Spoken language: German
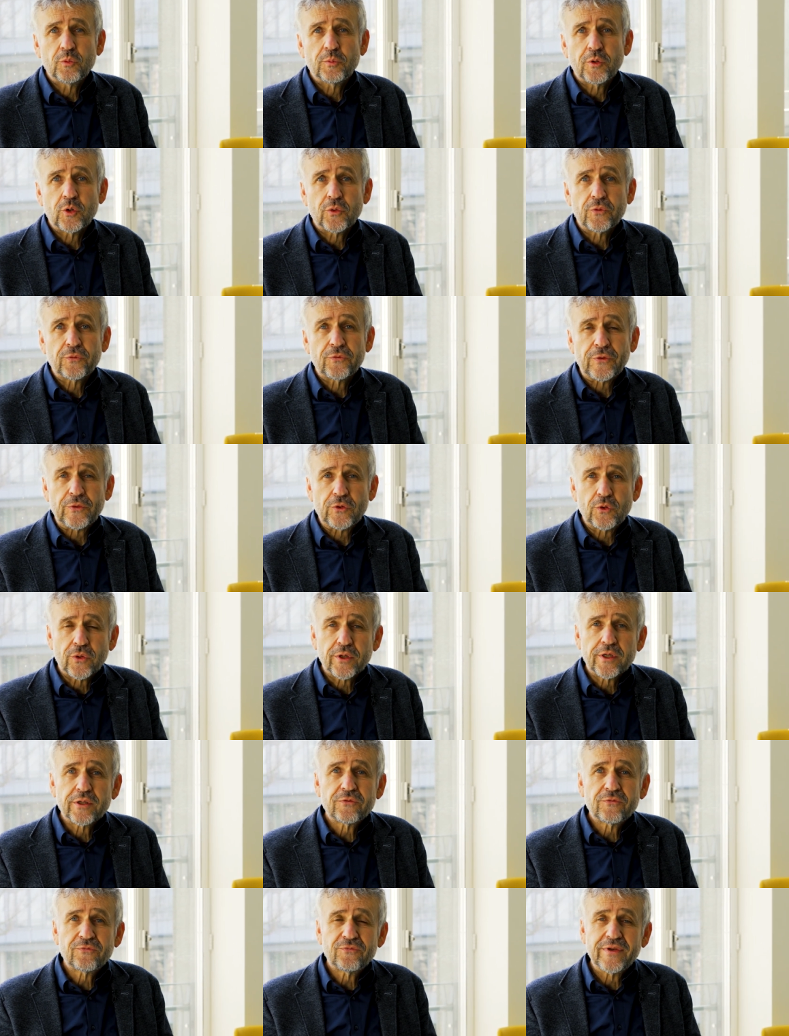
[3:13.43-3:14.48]
über unser
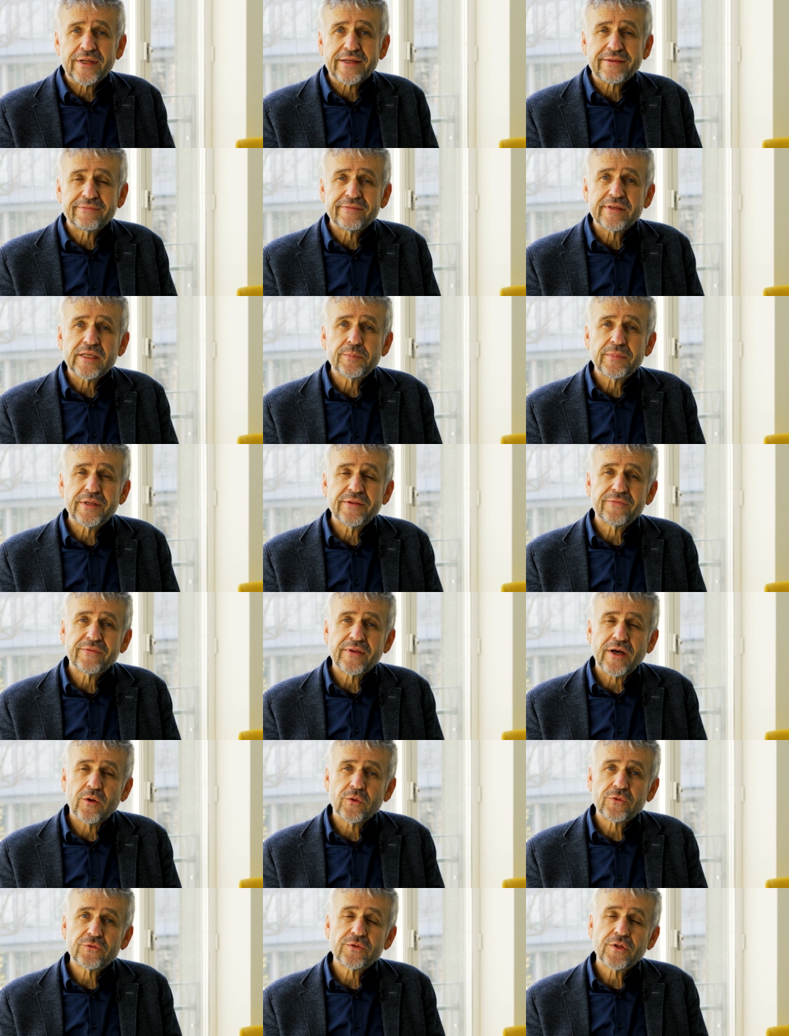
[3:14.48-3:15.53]
neues flexibles
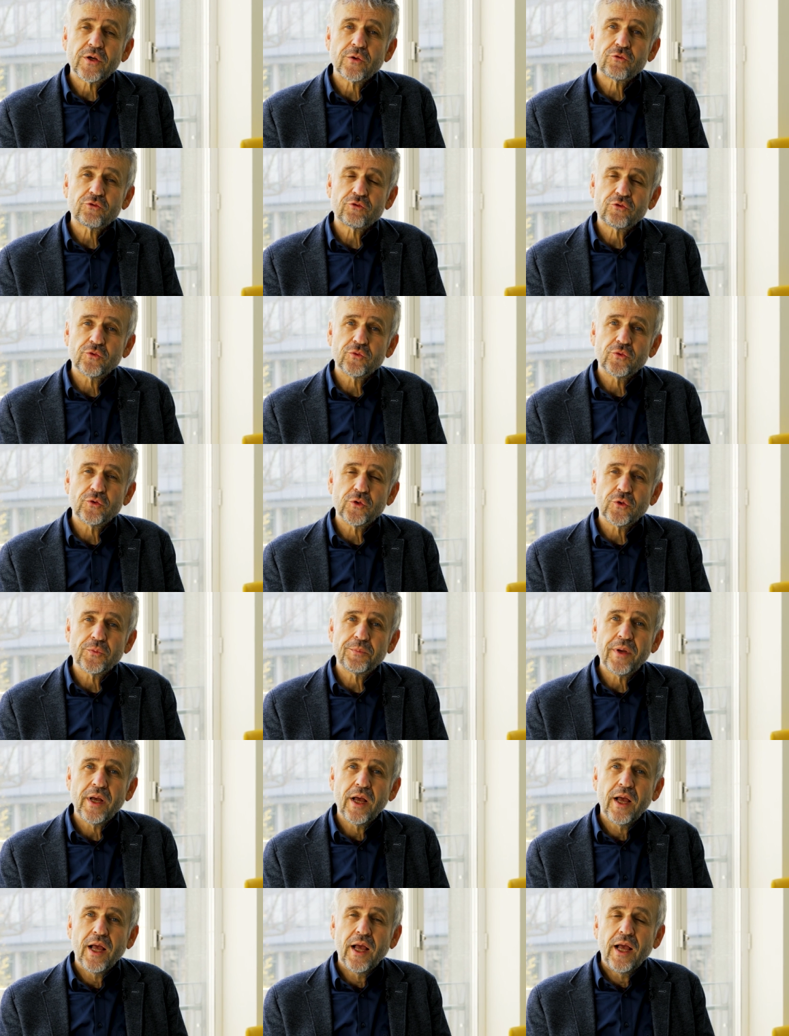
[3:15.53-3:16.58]
Austauschstudium